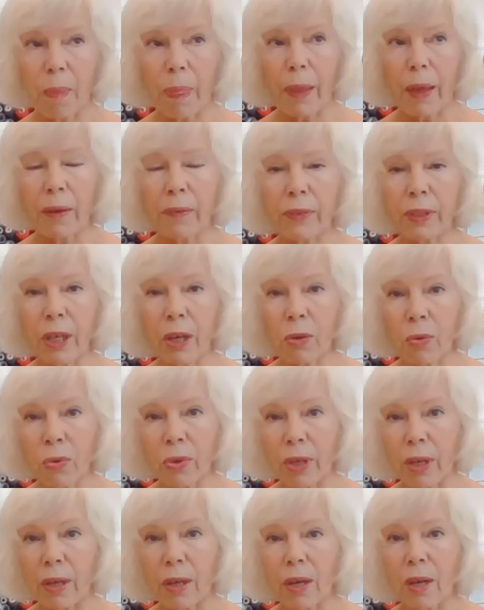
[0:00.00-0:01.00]

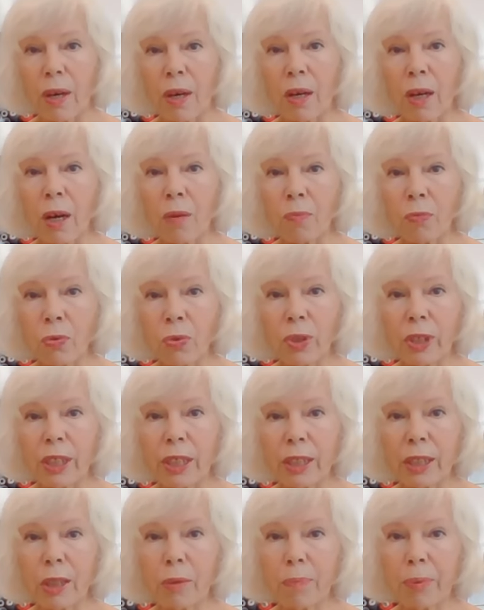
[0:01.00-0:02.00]
Второе, кому
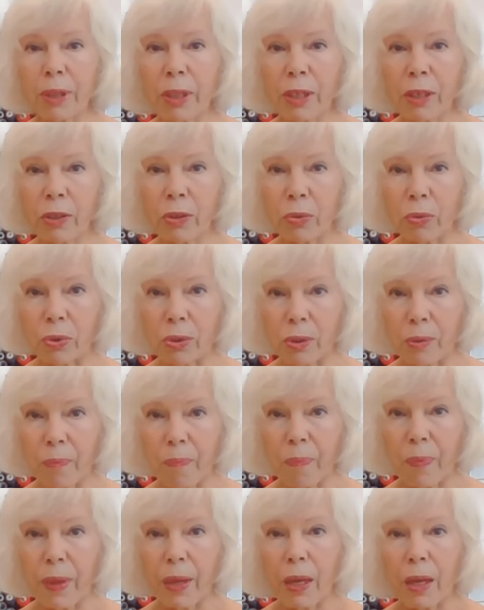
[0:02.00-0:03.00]
это подойдет?
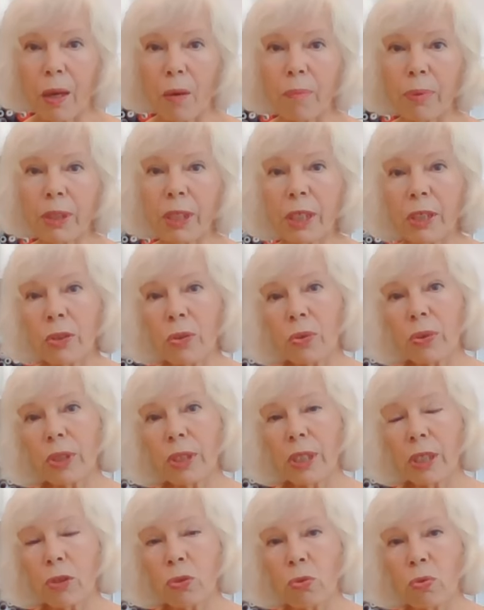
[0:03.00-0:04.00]
Подойдет,
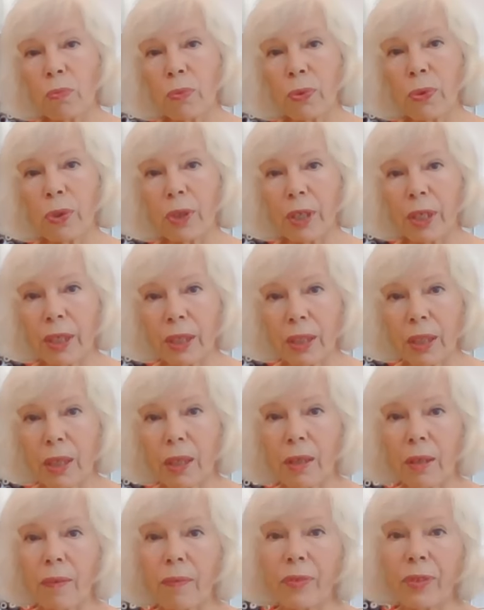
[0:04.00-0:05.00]
я думаю,
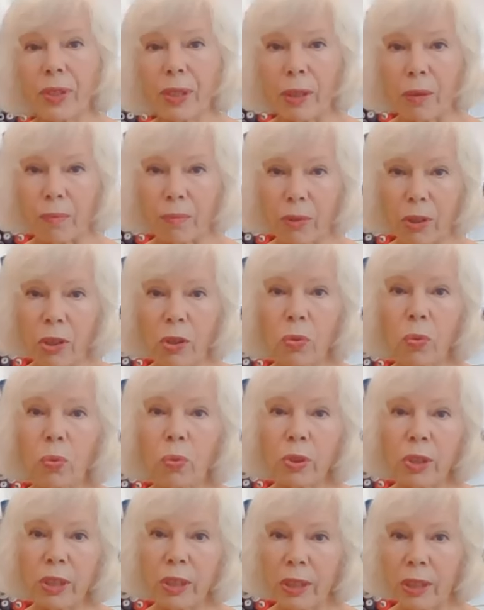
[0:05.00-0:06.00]
это всем, и
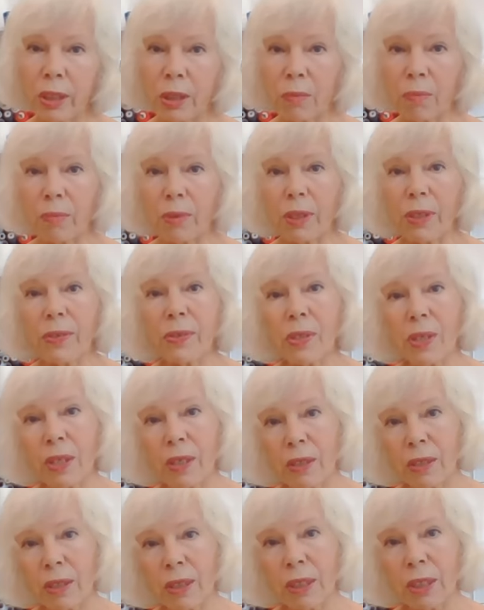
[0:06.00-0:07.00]
худеньким, и
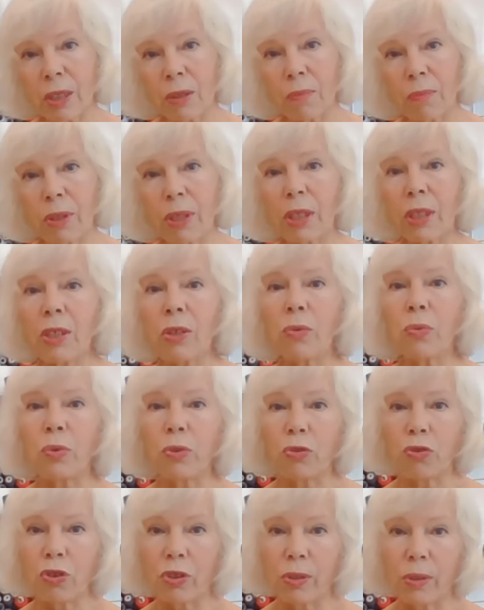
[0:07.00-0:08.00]
средненьким, и не
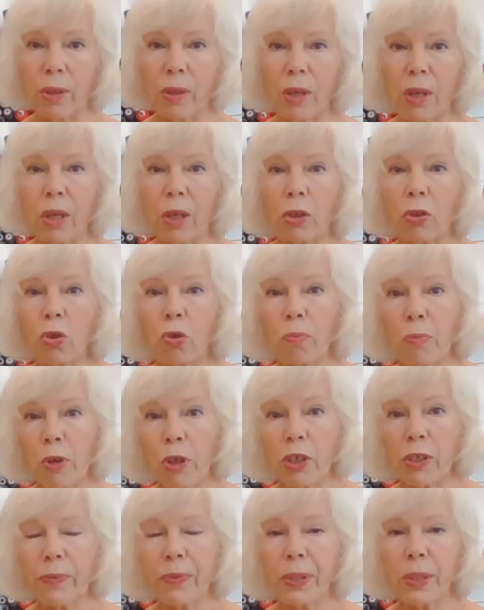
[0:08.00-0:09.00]
очень. Но
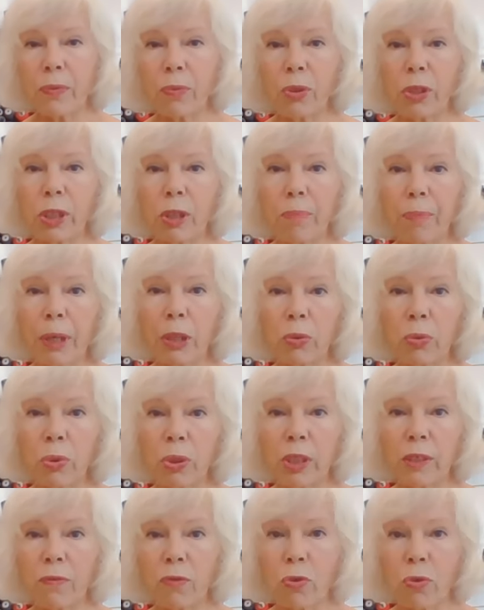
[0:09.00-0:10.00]
больше всего это
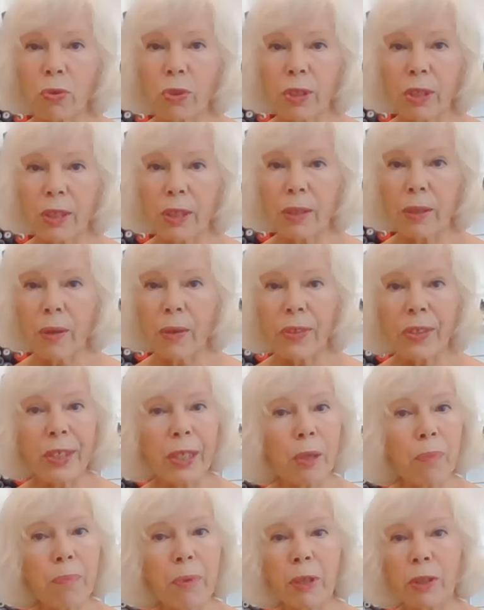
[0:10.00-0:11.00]
подходит все-таки
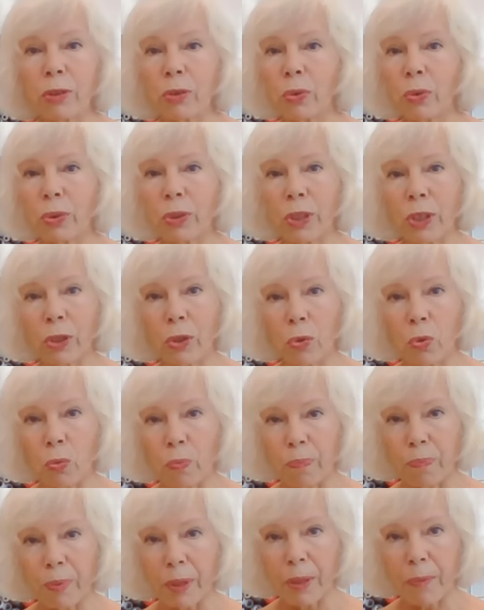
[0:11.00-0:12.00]
неполнотной
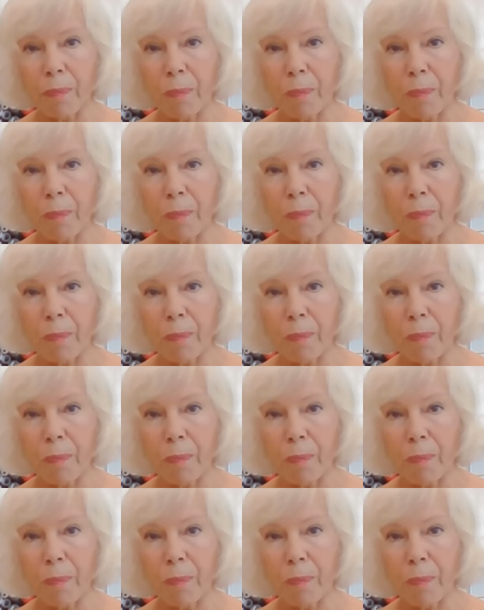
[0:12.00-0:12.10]
группе.